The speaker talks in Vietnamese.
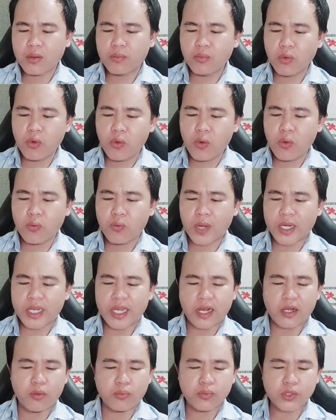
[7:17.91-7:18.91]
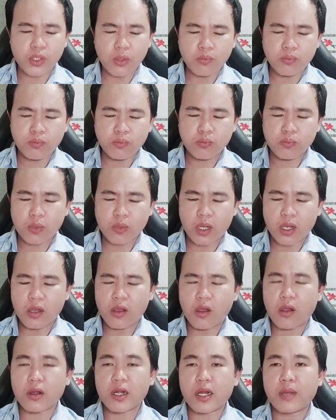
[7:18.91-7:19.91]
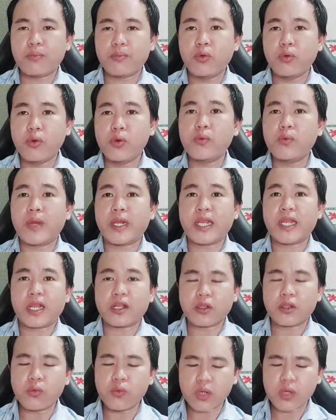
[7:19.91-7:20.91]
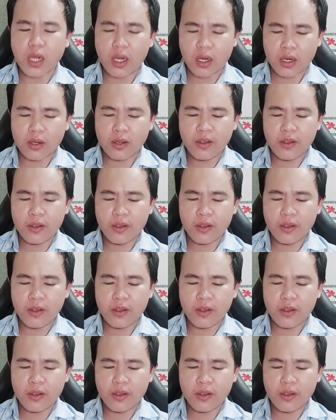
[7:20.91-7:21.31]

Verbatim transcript: mua và nhận lục xúc à, hoặc là mua và nhận thuốc cưng